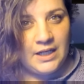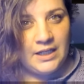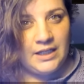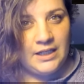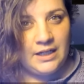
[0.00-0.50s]

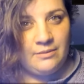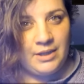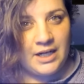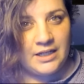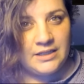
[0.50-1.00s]
Y el
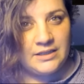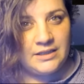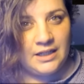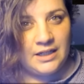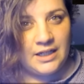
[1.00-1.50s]

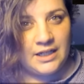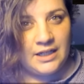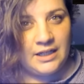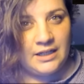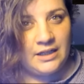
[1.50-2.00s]
viernes tiene
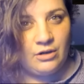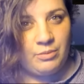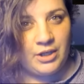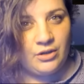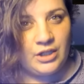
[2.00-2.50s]
que, digo,
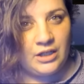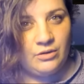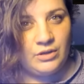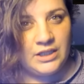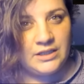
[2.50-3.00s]
perdón, el
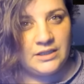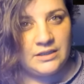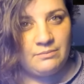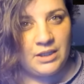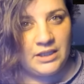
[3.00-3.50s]

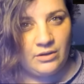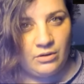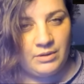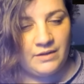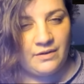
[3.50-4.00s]
lunes
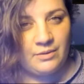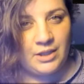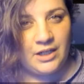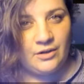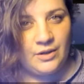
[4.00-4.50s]
29 de
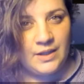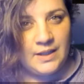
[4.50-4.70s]
febrero,